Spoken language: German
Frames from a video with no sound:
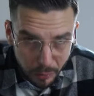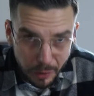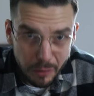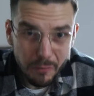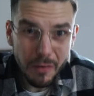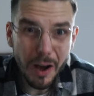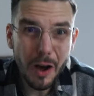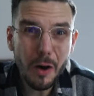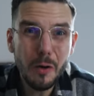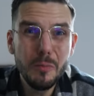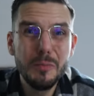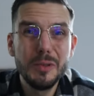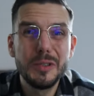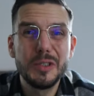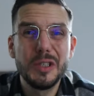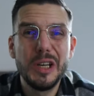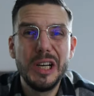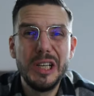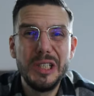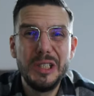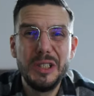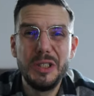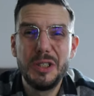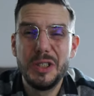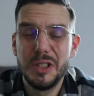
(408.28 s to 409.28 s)
Warum
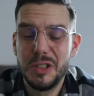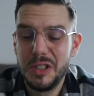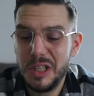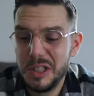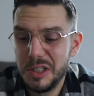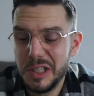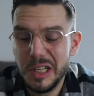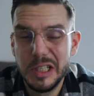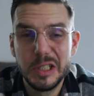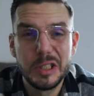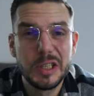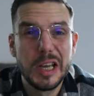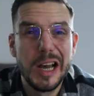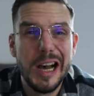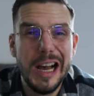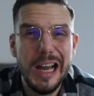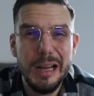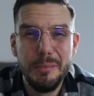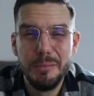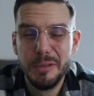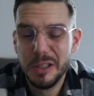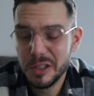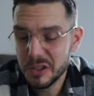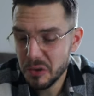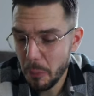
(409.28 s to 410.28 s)
bezeichne ich das jetzt als
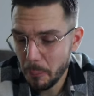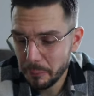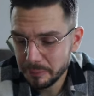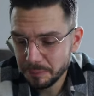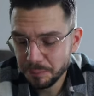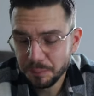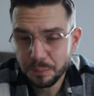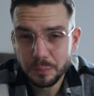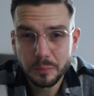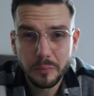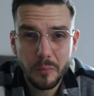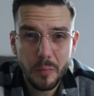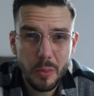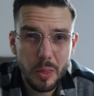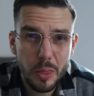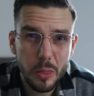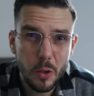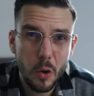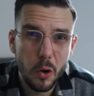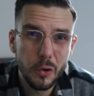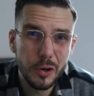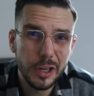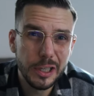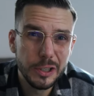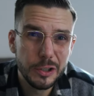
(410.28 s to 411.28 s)
Geheimnis
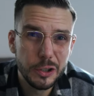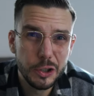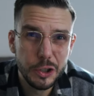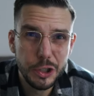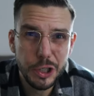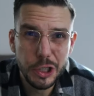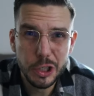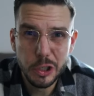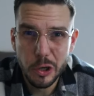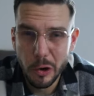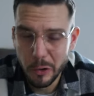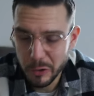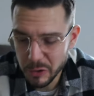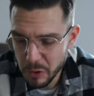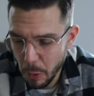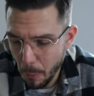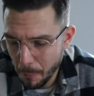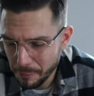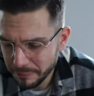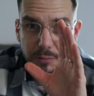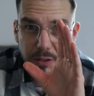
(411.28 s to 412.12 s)
und als Cheatcode?